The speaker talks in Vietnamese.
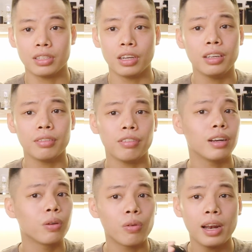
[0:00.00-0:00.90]
dưới và
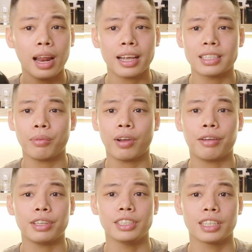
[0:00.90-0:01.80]
đừng quên like,
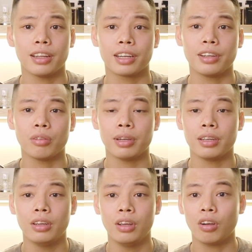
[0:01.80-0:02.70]
subscribe và chia sẻ ở kênh của mình.
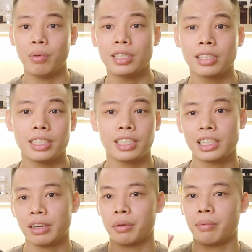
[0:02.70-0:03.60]
Còn bây giờ thì
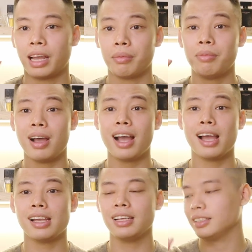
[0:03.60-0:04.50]
xin chào và hẹn gặp lại. Bye
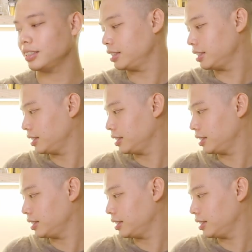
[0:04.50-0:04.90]
bye.